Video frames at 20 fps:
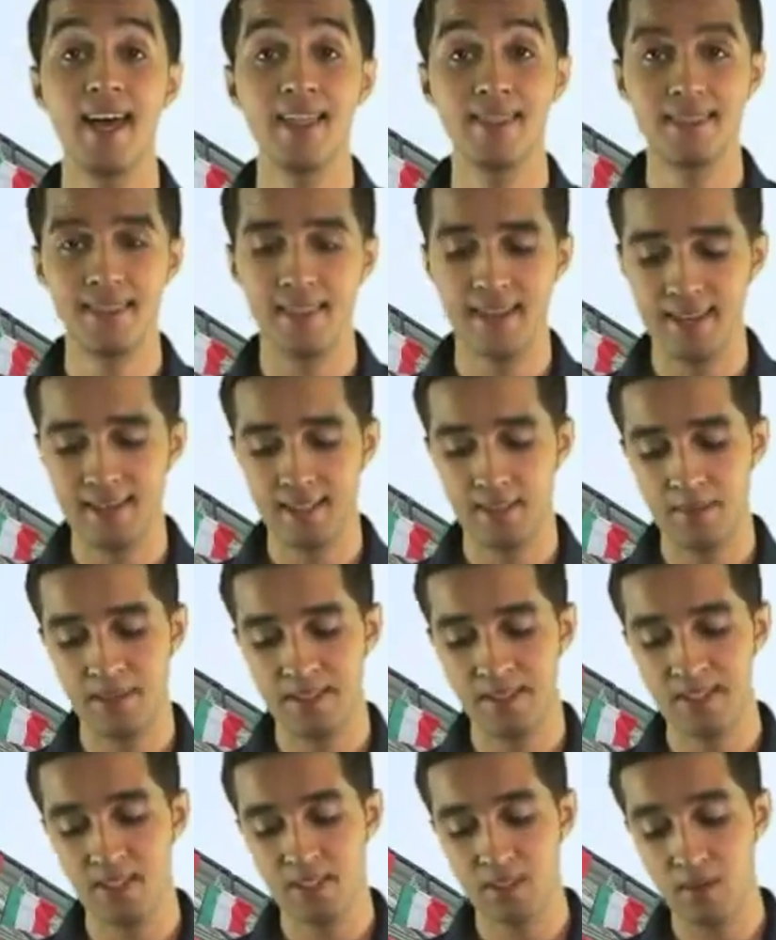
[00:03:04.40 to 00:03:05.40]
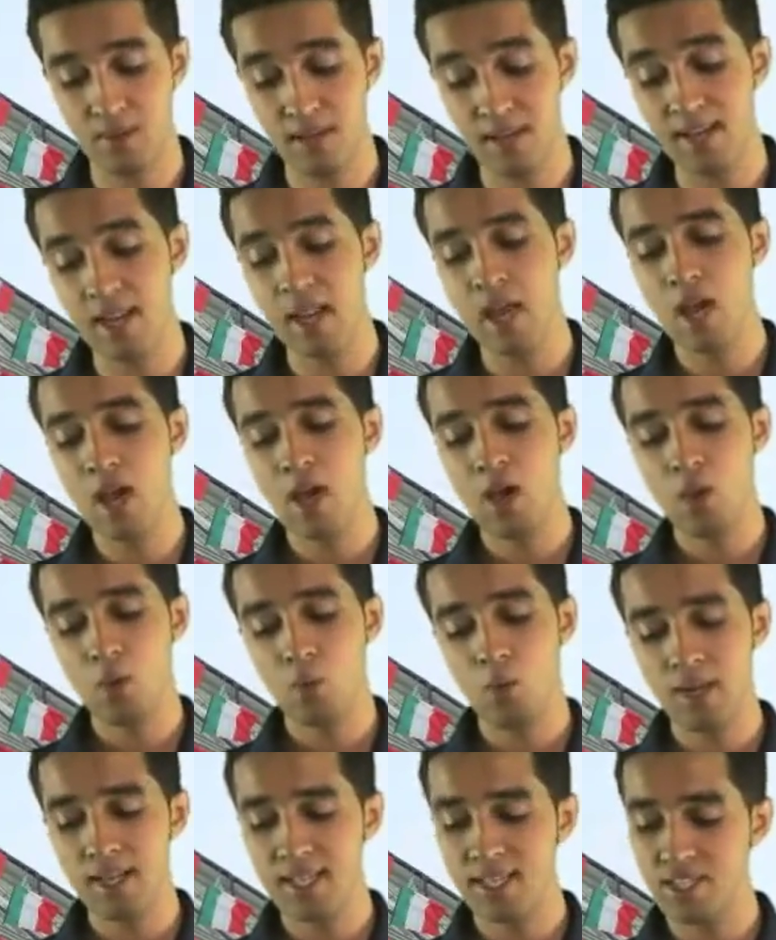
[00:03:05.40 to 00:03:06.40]
الثالثة بعد الزوال
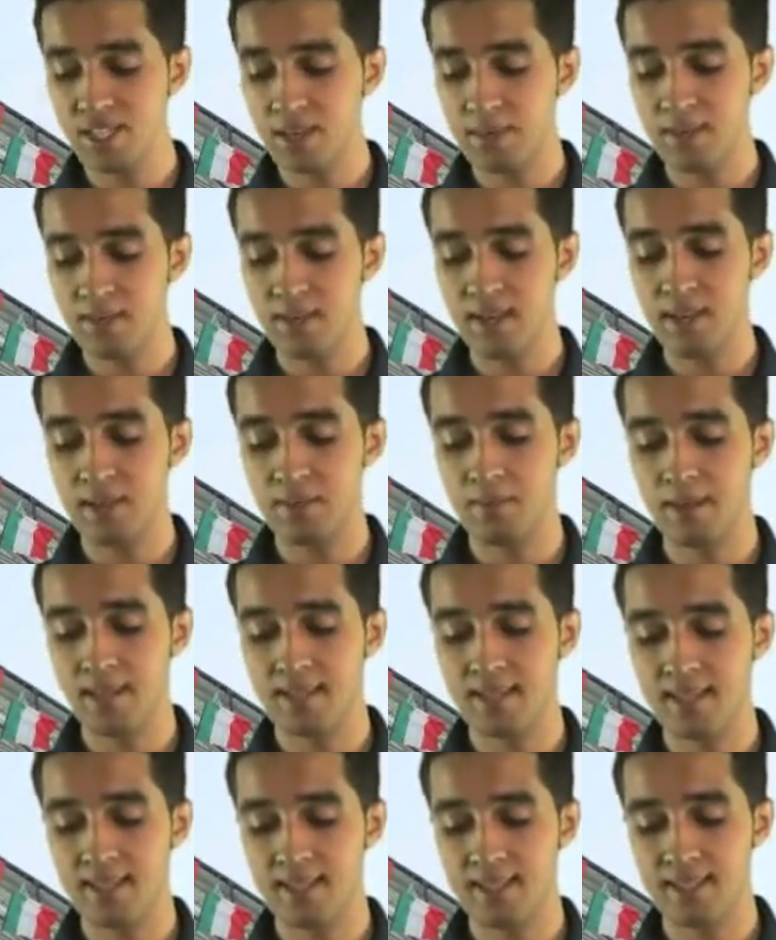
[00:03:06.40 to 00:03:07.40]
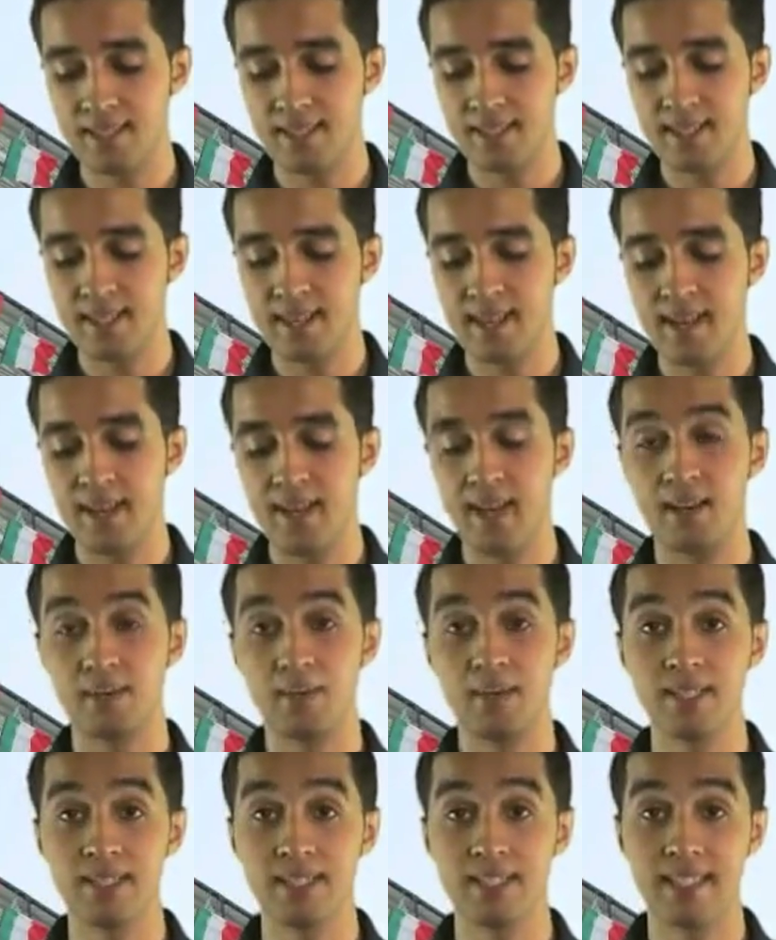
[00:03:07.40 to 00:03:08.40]
والإجابة على بعض الأسئلة
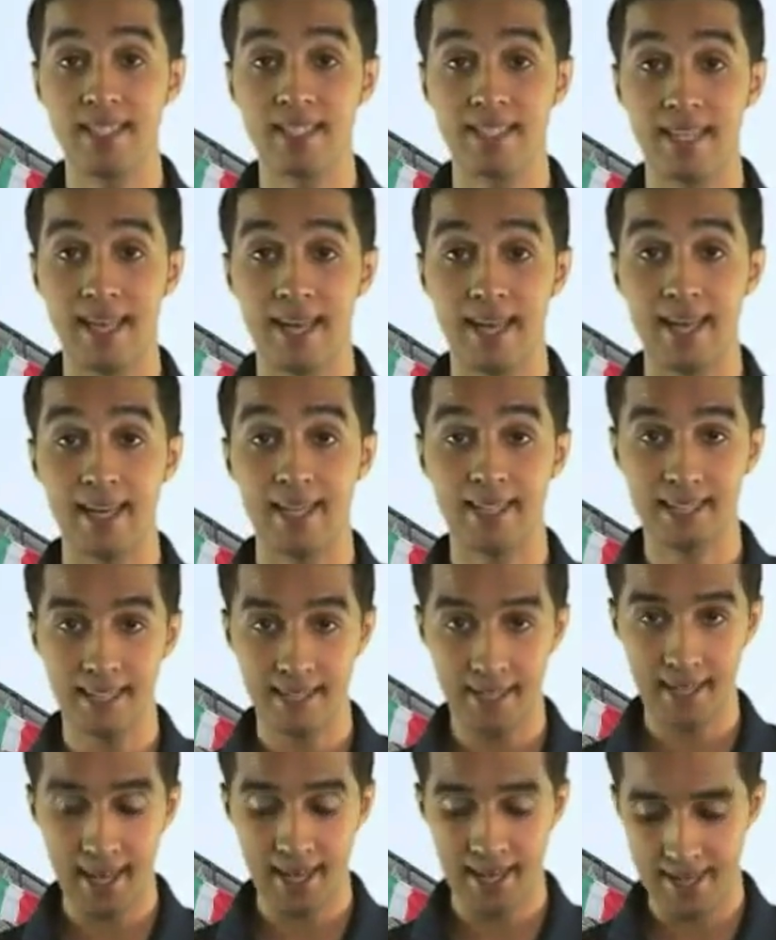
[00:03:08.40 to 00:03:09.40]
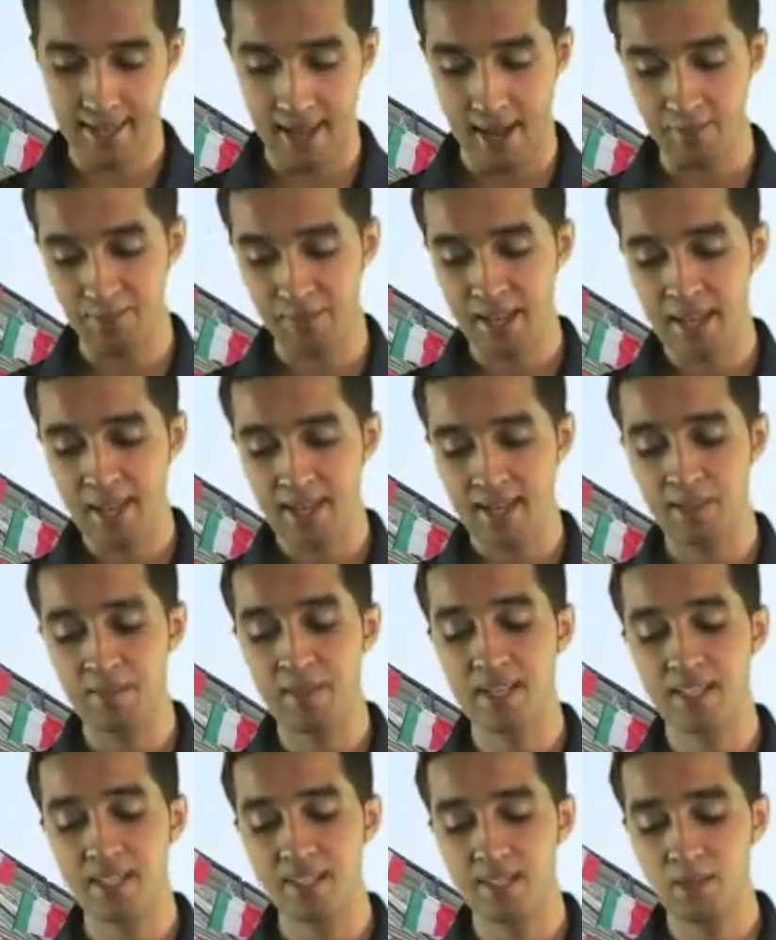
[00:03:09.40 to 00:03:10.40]
البسيطة للغاية
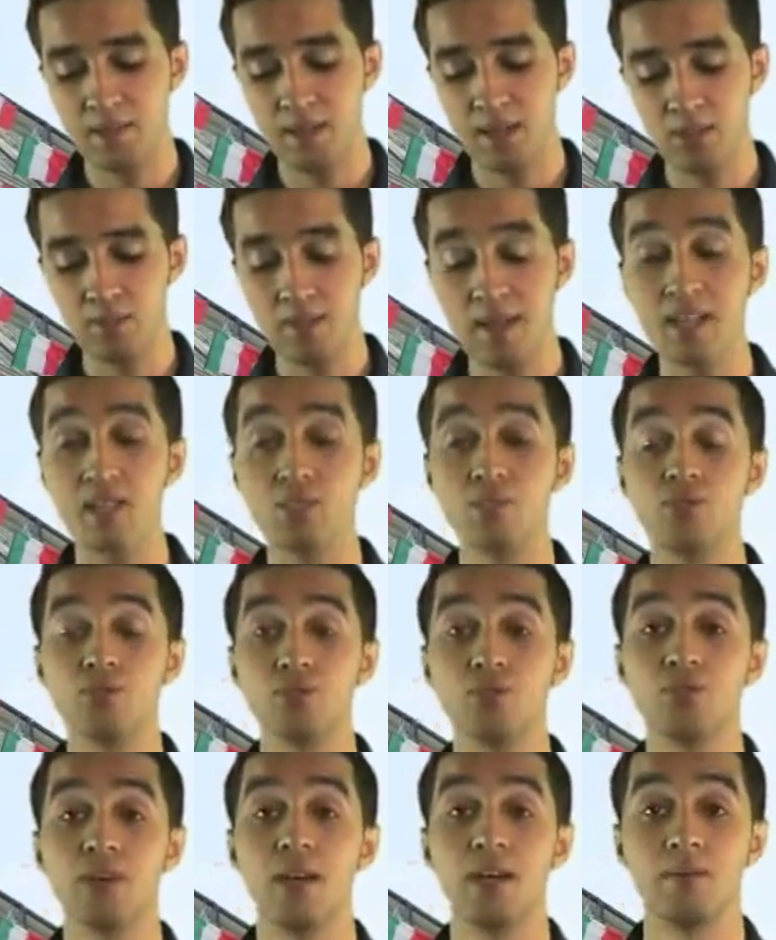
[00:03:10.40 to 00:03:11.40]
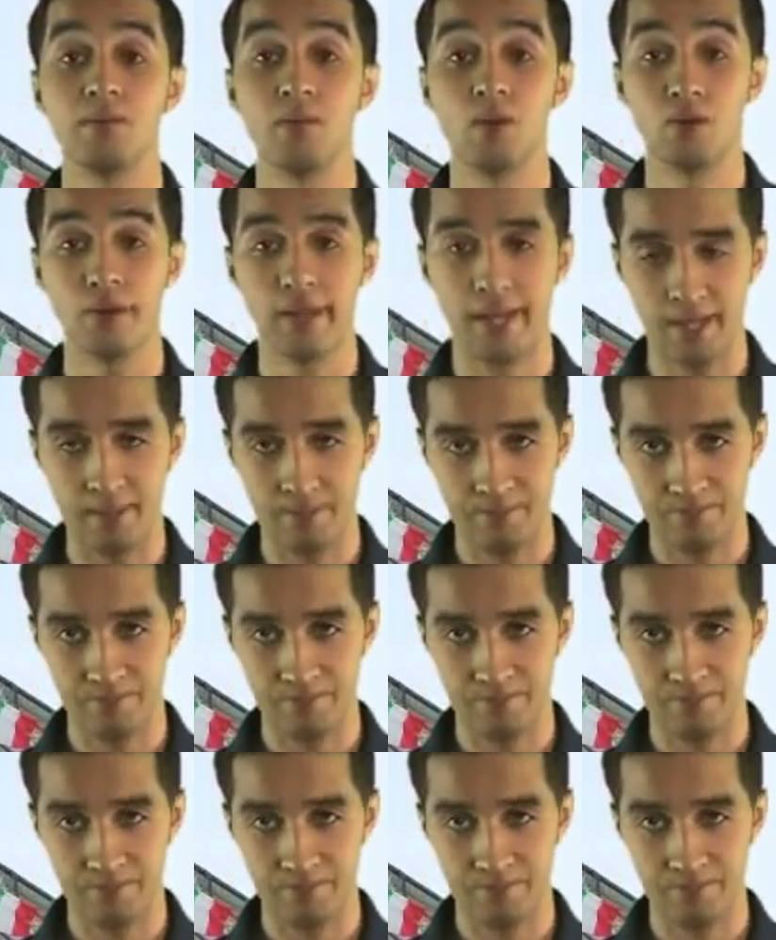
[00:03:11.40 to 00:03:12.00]
للمزيد من المعلومات زوروا الموقع